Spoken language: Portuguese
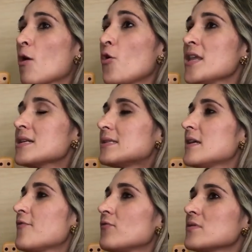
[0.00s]

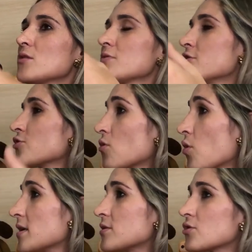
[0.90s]
conhecer a função das
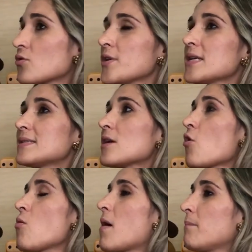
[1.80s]
coisas, conhecer
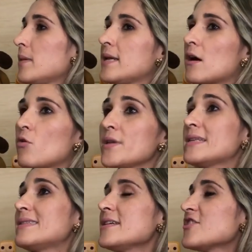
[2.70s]
como aplica,
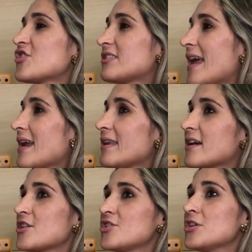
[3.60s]
conhecer as
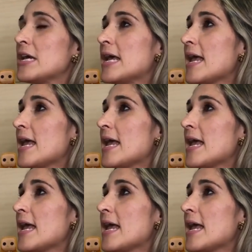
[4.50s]
técnicas.